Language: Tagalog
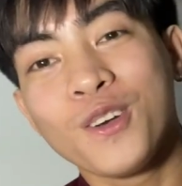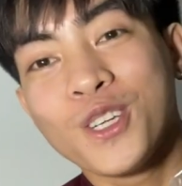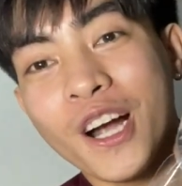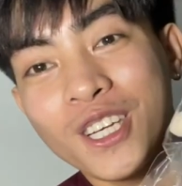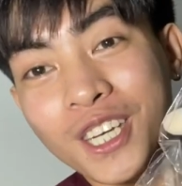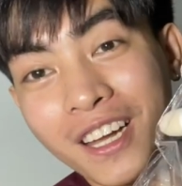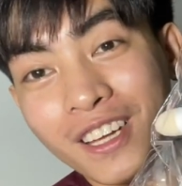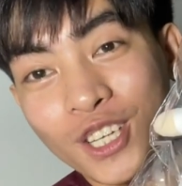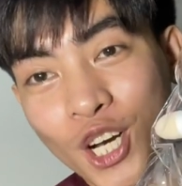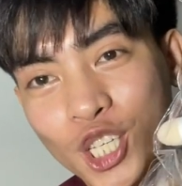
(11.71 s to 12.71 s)
yung jersey,
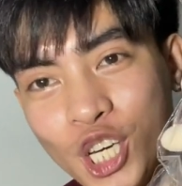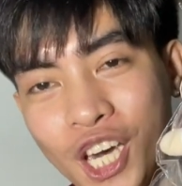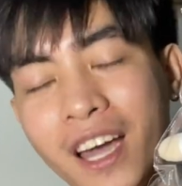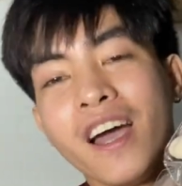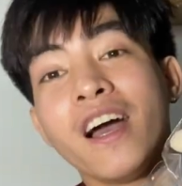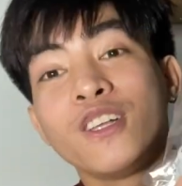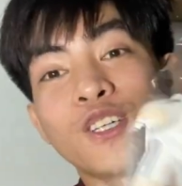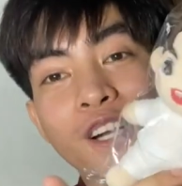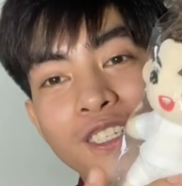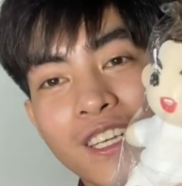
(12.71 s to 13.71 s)
jersey,
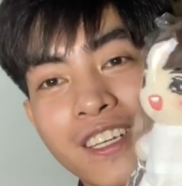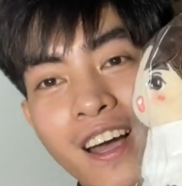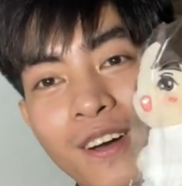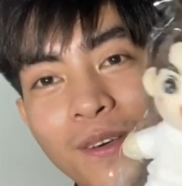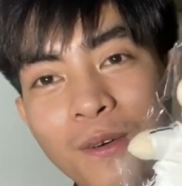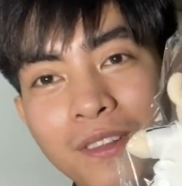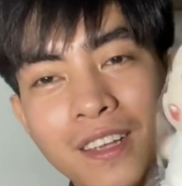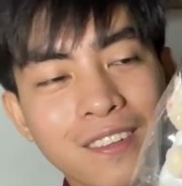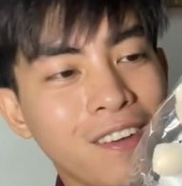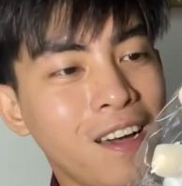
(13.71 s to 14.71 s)
jersey niya ang cute
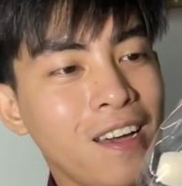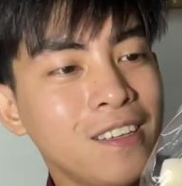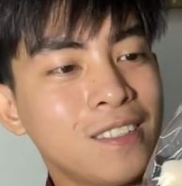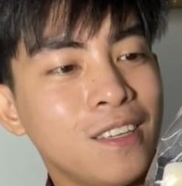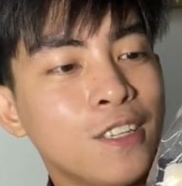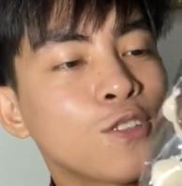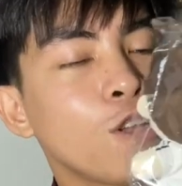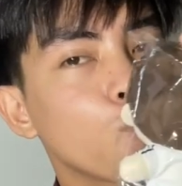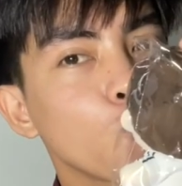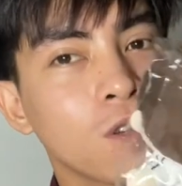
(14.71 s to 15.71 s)
din guys. Kiss ko na.
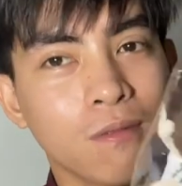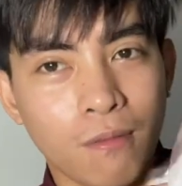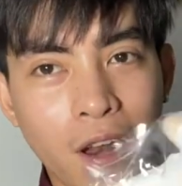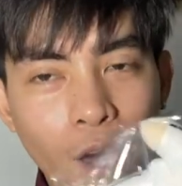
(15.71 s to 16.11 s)
Wala